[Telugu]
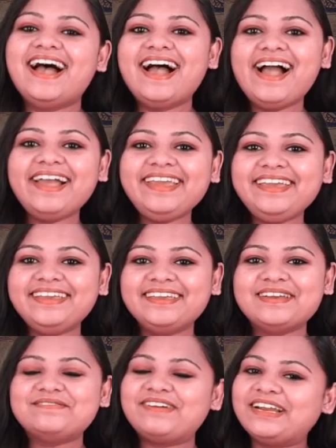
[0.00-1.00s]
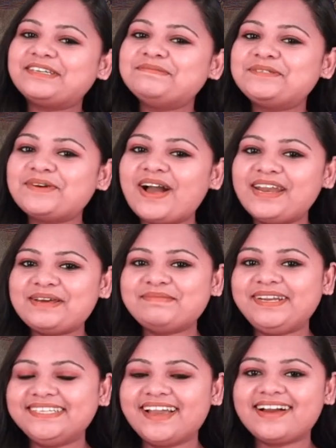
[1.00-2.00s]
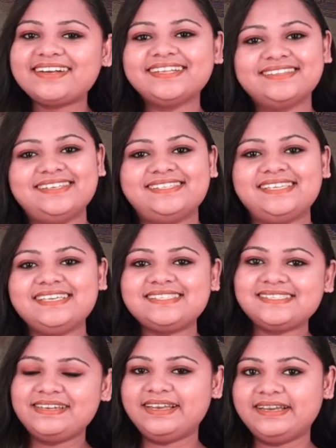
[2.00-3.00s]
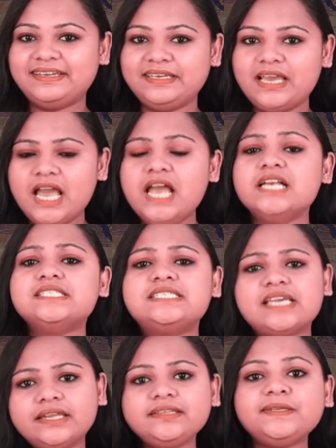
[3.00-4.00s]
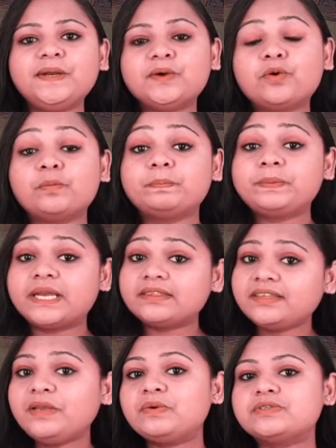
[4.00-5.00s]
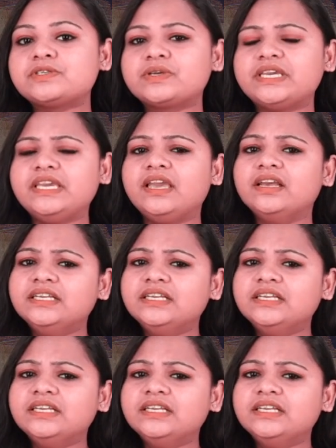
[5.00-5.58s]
హాయ్ వెల్కమ్ టు ఆలా మీడియా దిస్ ఈస్ లహరి చరిత్రలో ప్రతి రోజుకి